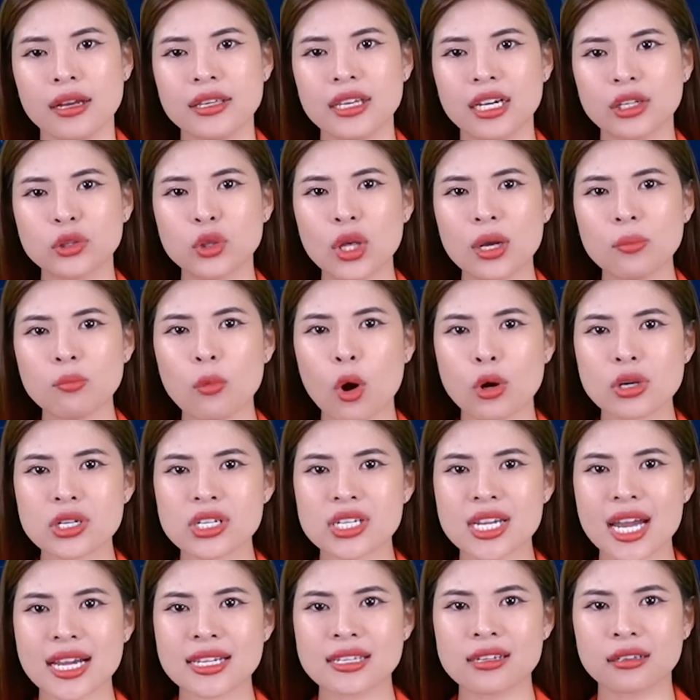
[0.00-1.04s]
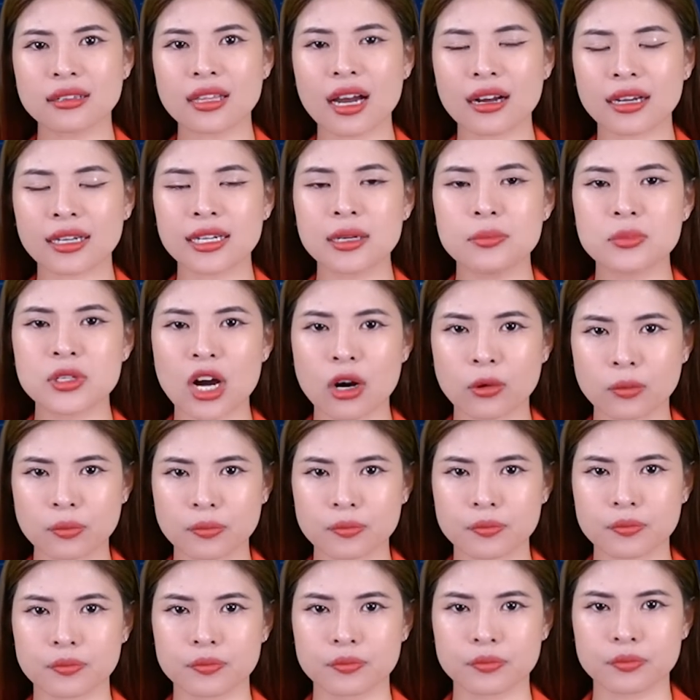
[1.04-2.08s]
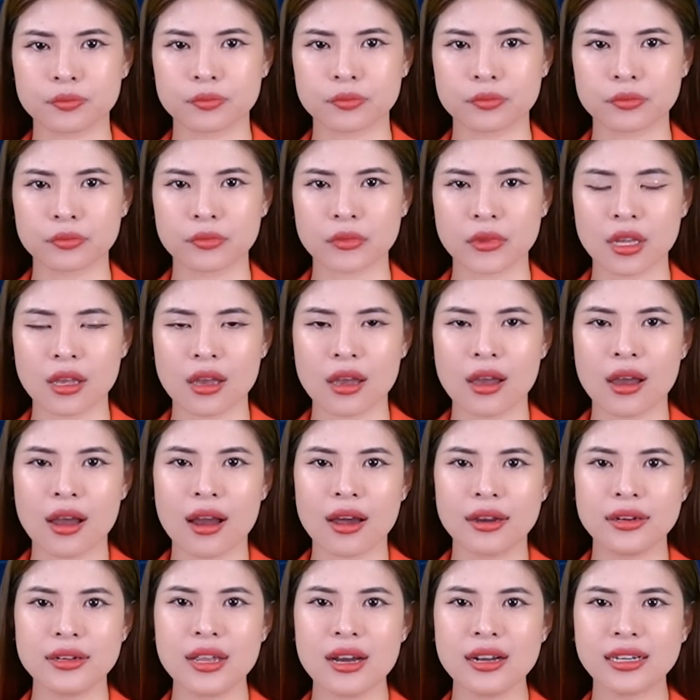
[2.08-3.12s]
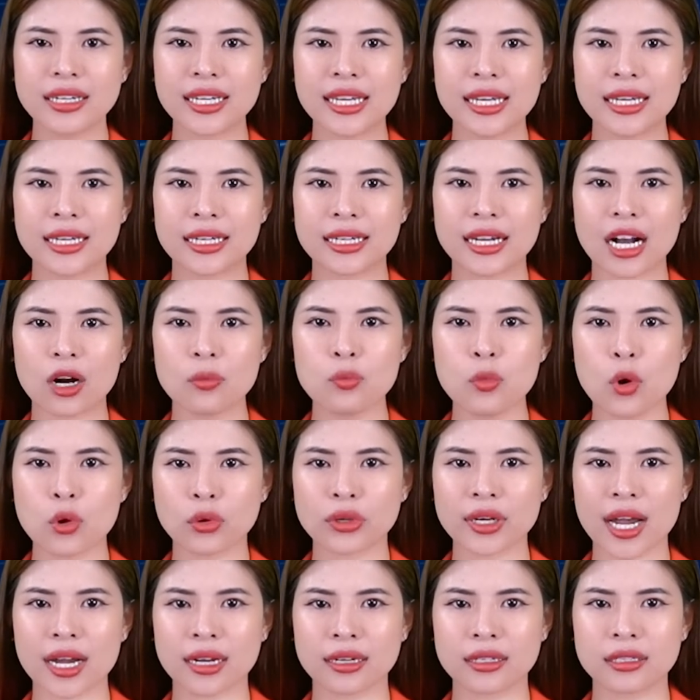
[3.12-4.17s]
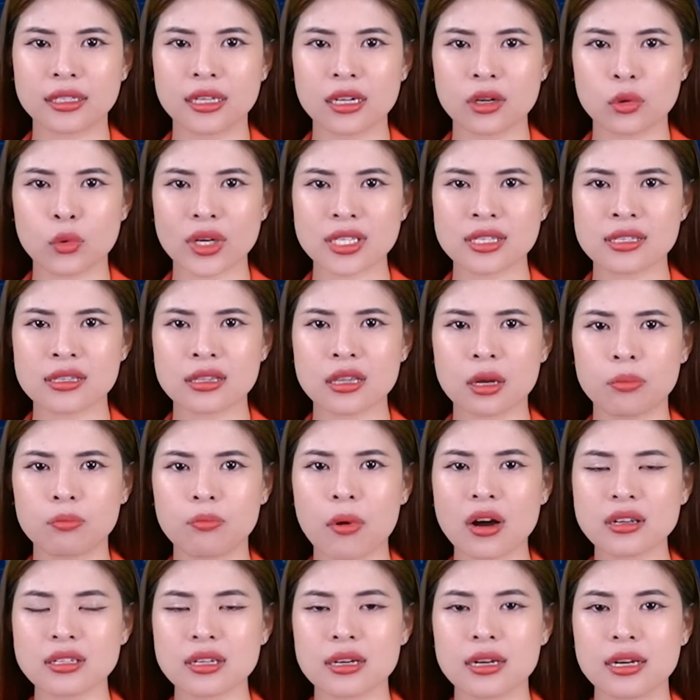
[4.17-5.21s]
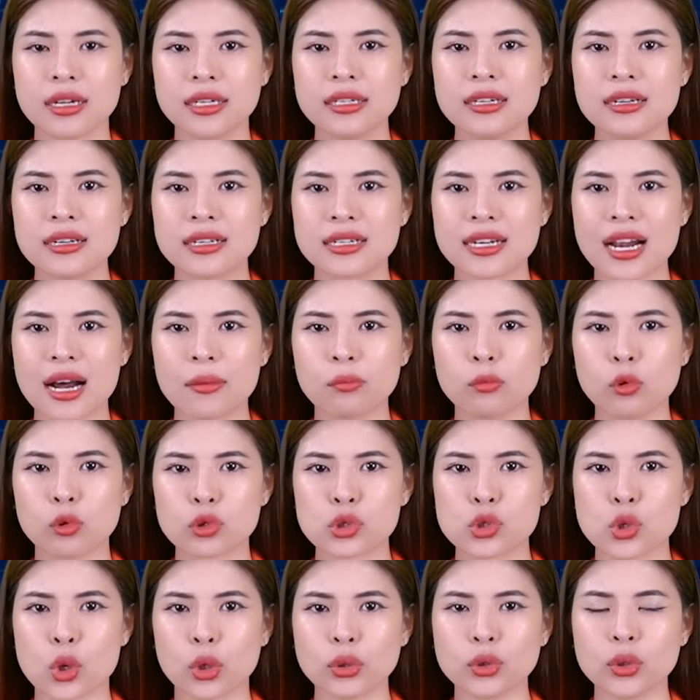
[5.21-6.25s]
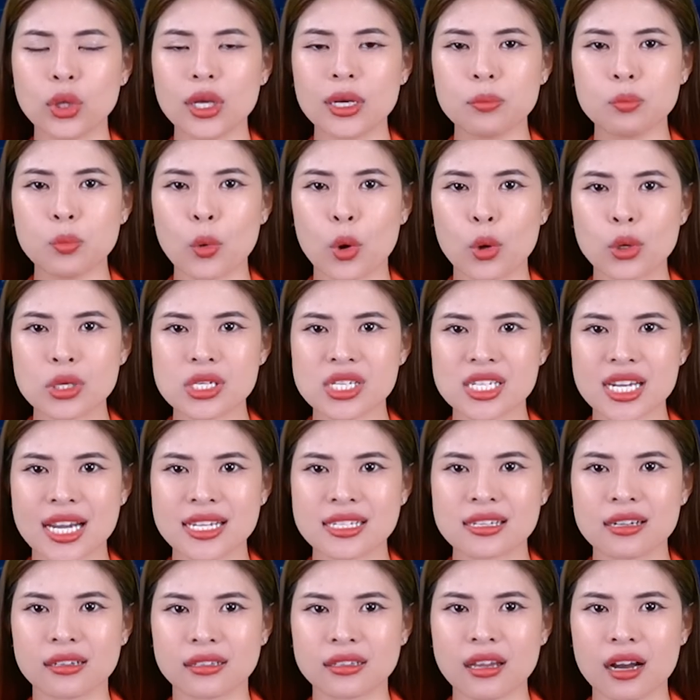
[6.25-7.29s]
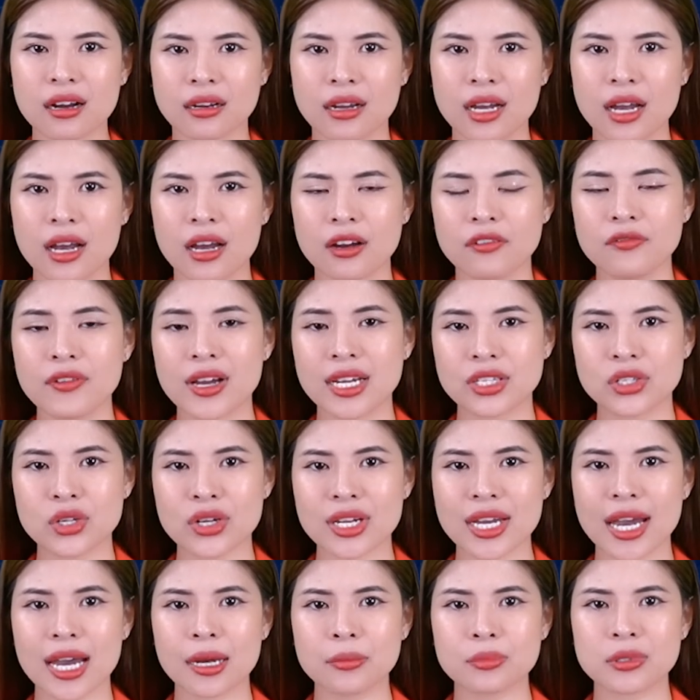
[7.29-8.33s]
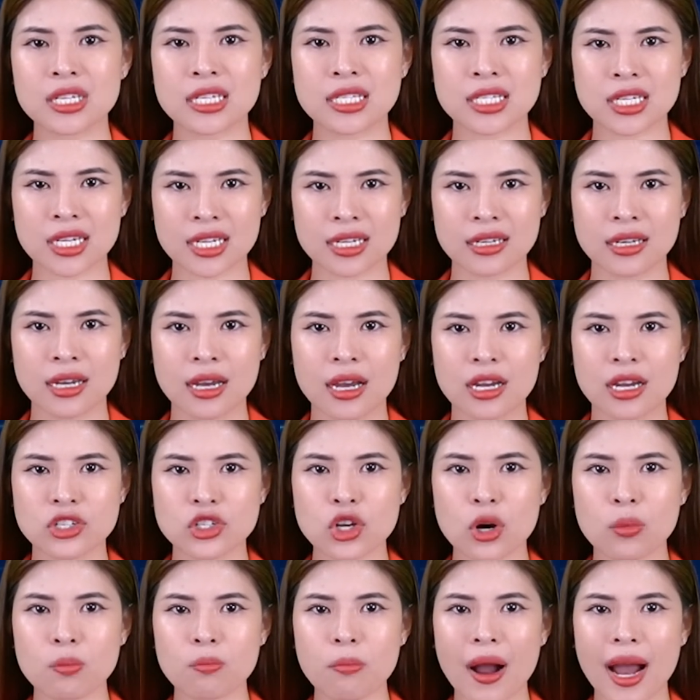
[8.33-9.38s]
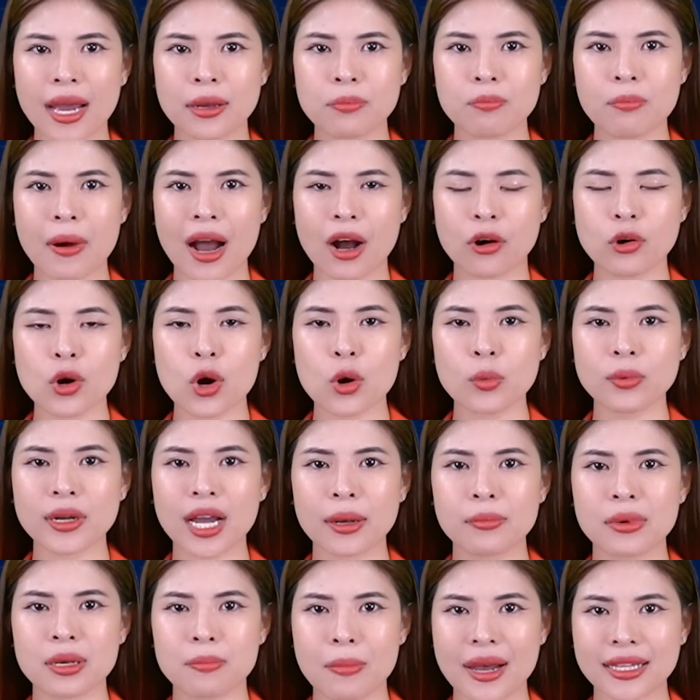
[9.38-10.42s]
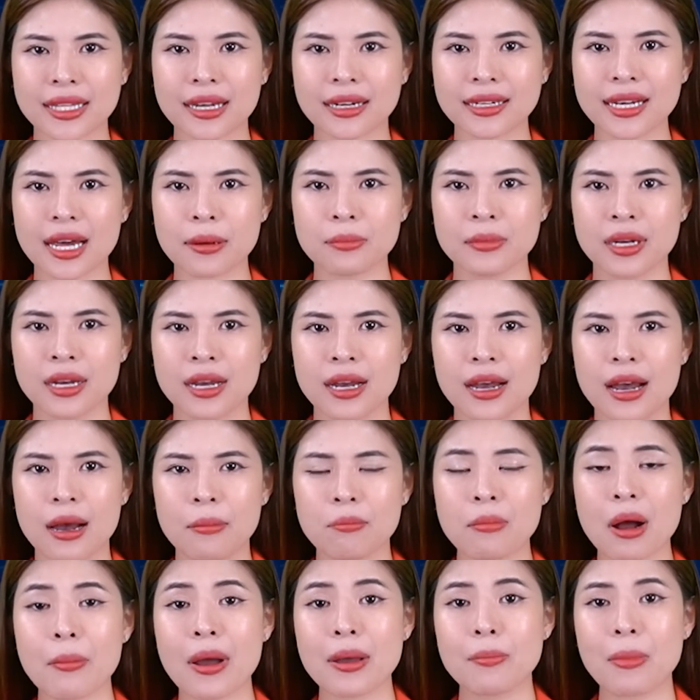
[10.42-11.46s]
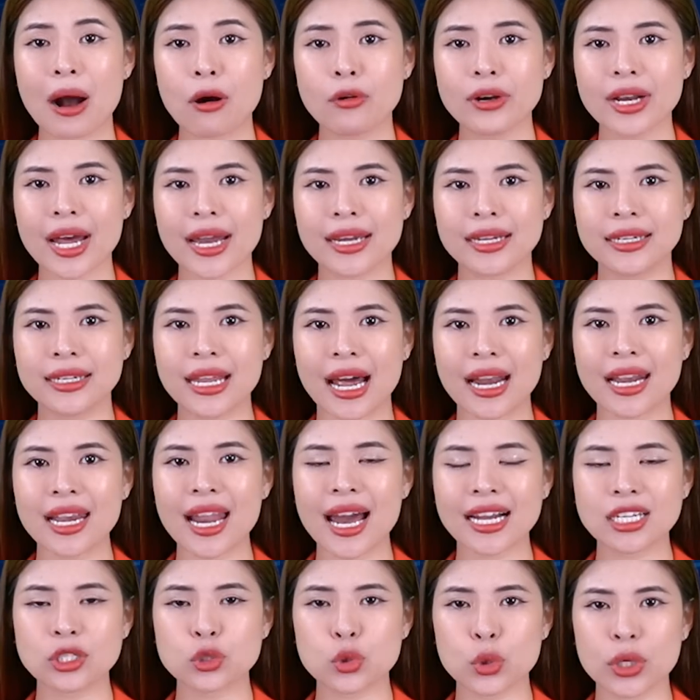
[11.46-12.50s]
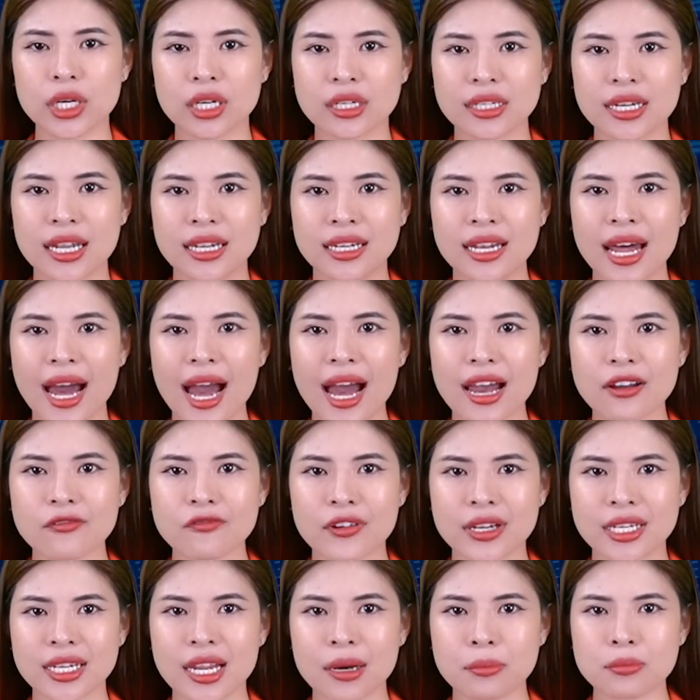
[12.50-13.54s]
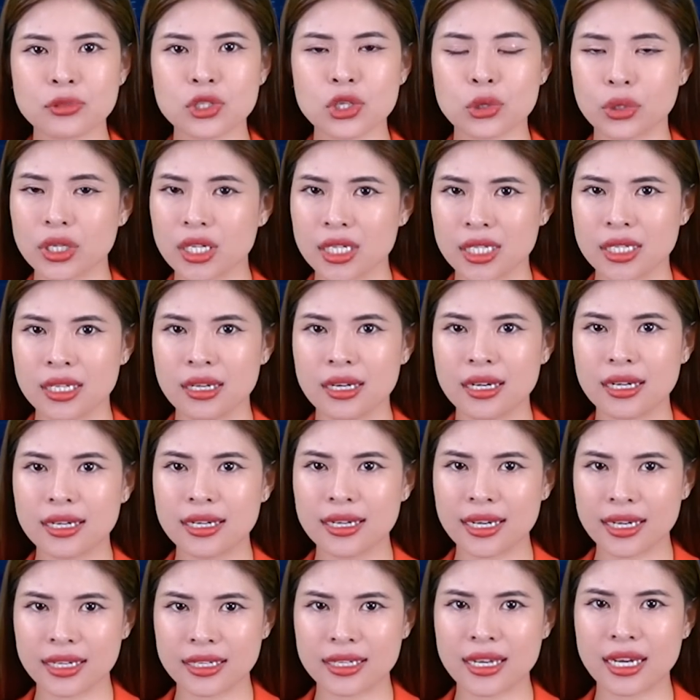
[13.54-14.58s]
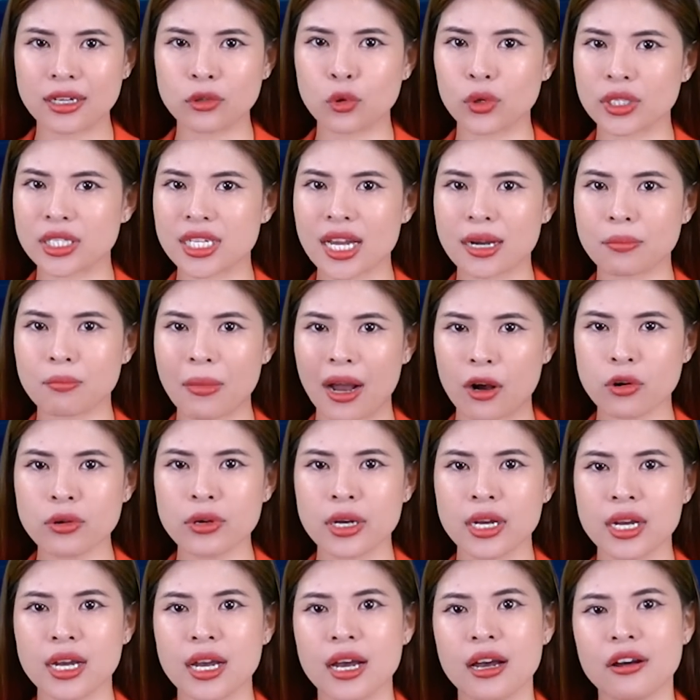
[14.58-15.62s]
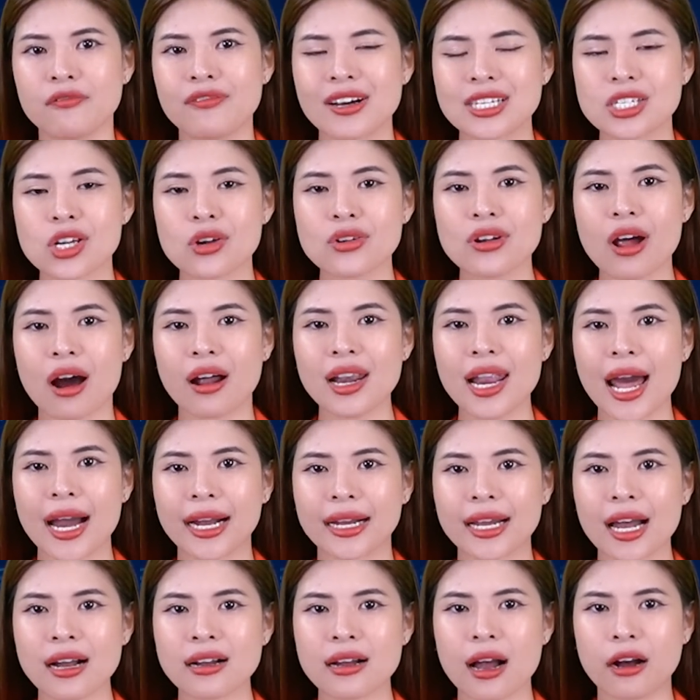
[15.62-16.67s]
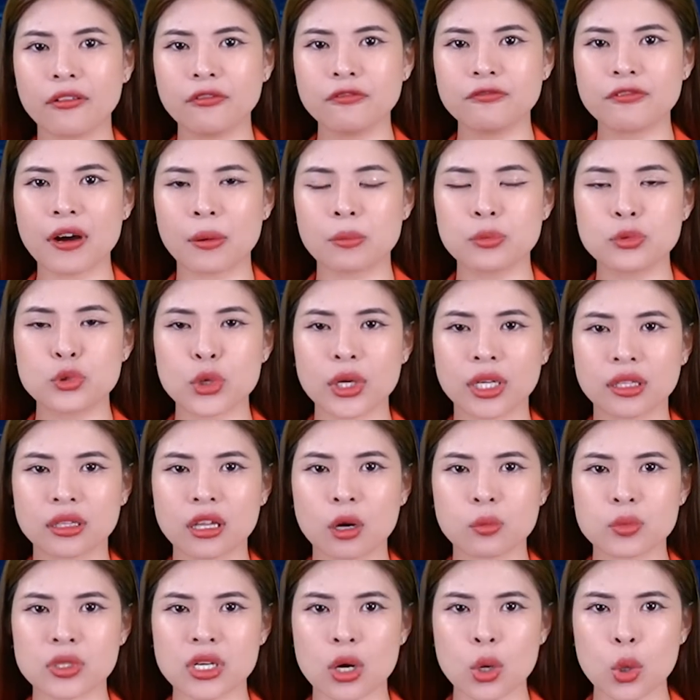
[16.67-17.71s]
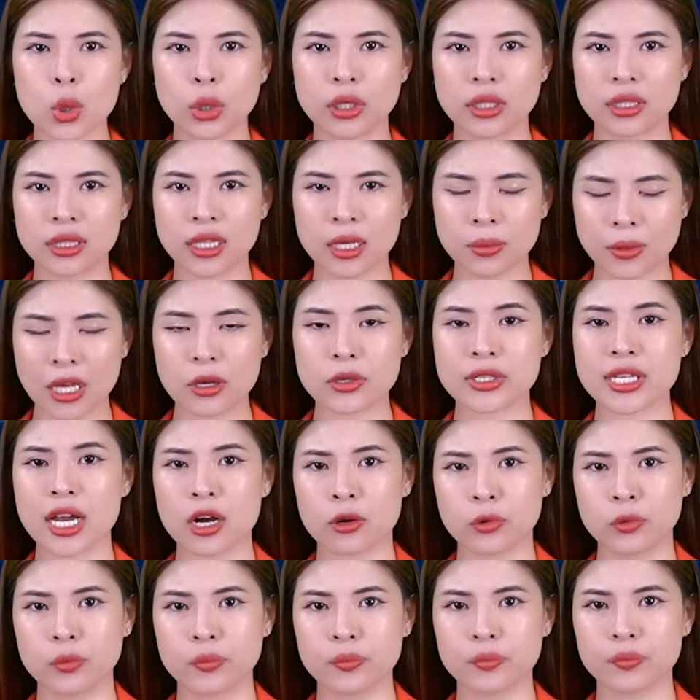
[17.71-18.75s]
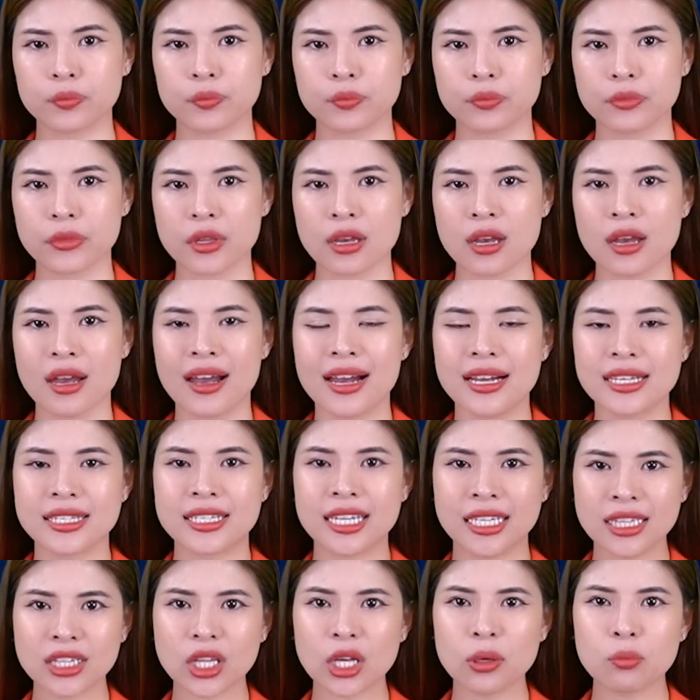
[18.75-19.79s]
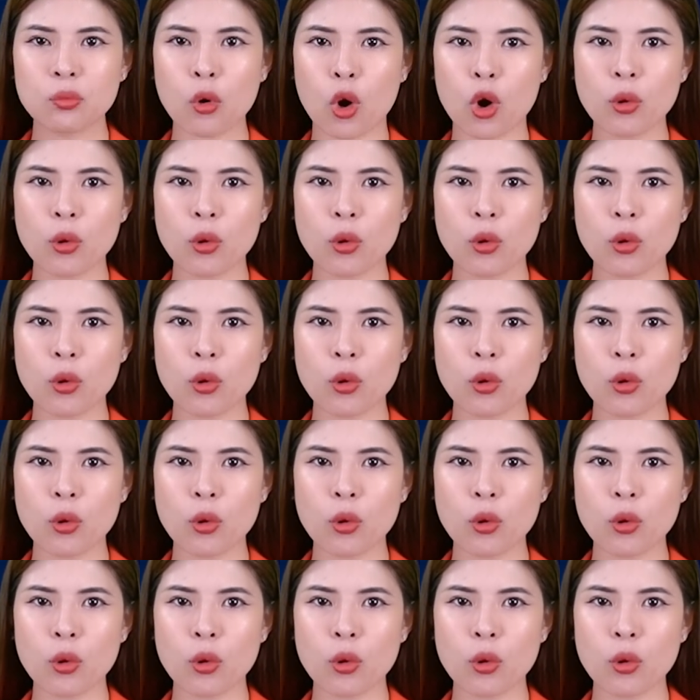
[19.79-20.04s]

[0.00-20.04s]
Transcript: Những tuyên bố sai sự thật nghiêm trọng. Đơn kiện cáo buộc rằng The Washington Post đưa ra một số tuyên bố sai sự thật về T M T G trong bài báo hôm ngày mười ba tháng năm, mà bài báo này đã lan truyền đến hai phẩy năm triệu người ghi danh của trang báo, và sau đó là các ấn phẩm truyền thông xã hội tiếp theo sau. chín tuyên